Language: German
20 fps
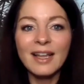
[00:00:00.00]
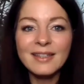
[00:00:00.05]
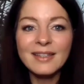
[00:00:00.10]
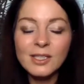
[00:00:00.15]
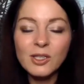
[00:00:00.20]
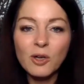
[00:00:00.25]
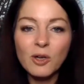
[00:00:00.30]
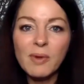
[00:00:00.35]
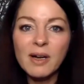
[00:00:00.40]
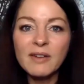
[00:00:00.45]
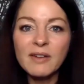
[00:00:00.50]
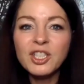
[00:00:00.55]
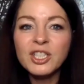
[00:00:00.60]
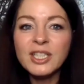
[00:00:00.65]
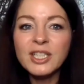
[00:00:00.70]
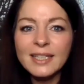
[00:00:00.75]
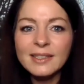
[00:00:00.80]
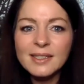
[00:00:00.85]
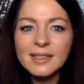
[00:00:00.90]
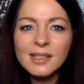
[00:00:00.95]
erzähl doch mal, wie
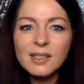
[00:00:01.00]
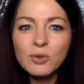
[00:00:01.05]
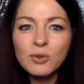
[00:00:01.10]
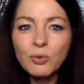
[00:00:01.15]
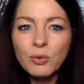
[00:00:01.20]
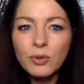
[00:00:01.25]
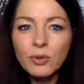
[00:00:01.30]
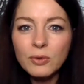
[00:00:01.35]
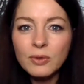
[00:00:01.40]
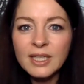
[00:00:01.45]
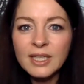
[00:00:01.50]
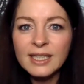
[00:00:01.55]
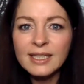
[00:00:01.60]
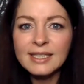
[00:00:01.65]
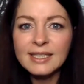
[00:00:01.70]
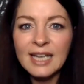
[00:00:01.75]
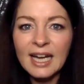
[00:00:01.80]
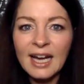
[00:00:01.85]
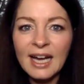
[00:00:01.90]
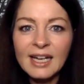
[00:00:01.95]
startest du so
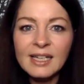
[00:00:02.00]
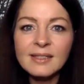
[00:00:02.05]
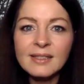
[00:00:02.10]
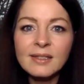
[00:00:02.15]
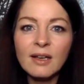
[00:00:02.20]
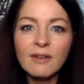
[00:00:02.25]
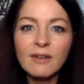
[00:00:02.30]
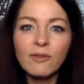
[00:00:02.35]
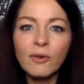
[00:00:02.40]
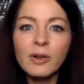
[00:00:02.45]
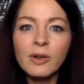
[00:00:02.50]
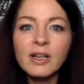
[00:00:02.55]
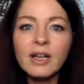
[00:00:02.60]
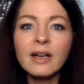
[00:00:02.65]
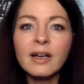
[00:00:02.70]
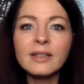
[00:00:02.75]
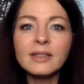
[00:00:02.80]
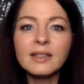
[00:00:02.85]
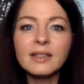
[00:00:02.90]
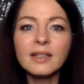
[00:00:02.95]
deinen Tag als
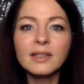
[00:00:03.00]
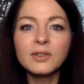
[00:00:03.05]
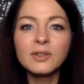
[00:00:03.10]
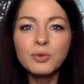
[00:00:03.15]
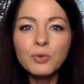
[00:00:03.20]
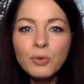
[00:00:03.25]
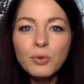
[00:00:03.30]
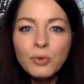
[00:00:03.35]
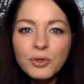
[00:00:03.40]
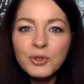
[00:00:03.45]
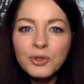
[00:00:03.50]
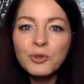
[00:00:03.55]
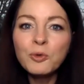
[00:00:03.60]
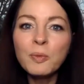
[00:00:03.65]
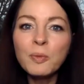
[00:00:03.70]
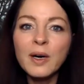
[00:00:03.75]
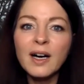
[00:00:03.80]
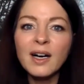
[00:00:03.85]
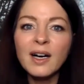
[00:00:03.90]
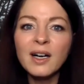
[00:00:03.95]
erfolgreicher
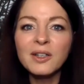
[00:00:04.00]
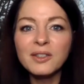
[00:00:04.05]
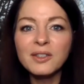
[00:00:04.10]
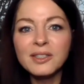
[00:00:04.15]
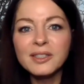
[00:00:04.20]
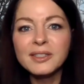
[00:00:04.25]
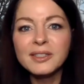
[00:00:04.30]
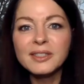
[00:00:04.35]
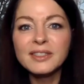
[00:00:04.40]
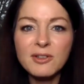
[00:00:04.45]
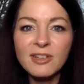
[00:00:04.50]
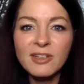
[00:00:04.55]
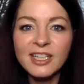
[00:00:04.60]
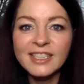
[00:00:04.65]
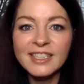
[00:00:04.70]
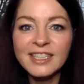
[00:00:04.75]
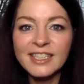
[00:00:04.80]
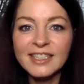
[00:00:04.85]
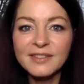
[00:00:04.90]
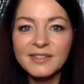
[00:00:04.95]
YouTuber und
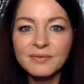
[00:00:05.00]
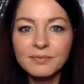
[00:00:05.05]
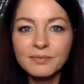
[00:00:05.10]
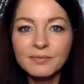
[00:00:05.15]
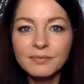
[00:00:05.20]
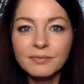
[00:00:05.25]
Trader?